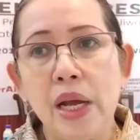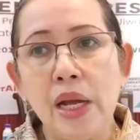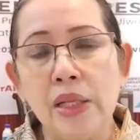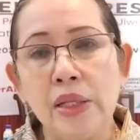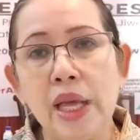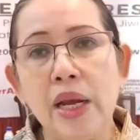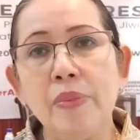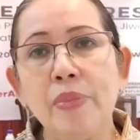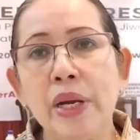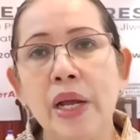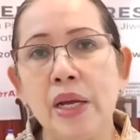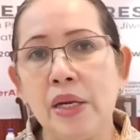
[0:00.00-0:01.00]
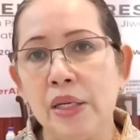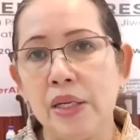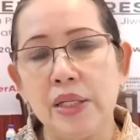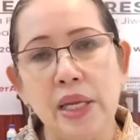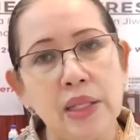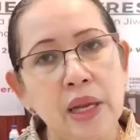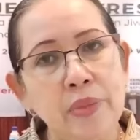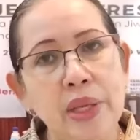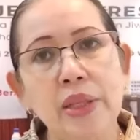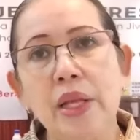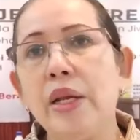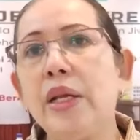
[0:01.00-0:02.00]
antara penanganan kesehatan
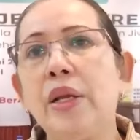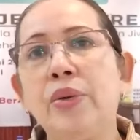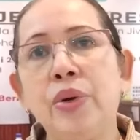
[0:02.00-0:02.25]
mental dengan